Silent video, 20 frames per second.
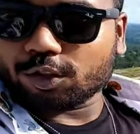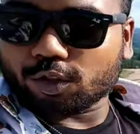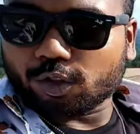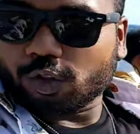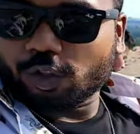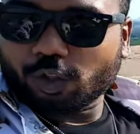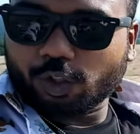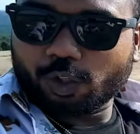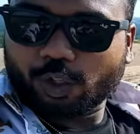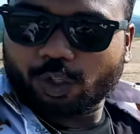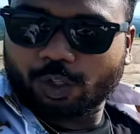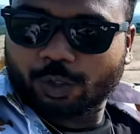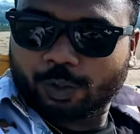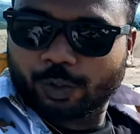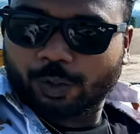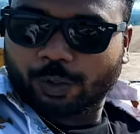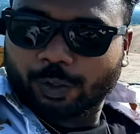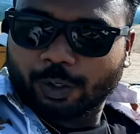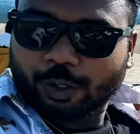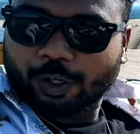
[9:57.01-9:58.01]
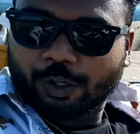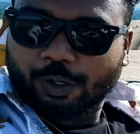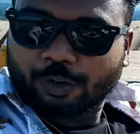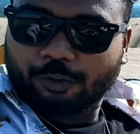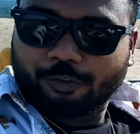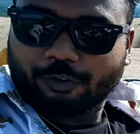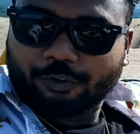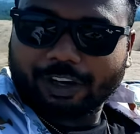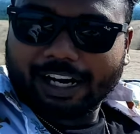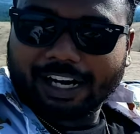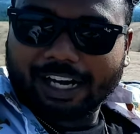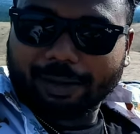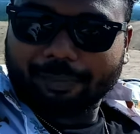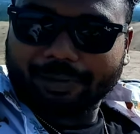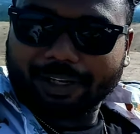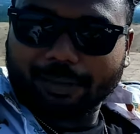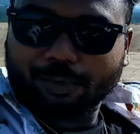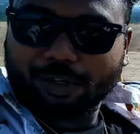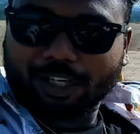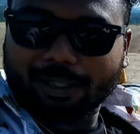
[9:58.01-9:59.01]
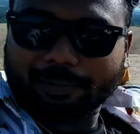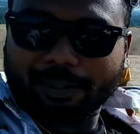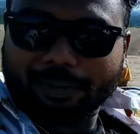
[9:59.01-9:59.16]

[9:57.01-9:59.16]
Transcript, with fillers: सो वहाँ पे भोले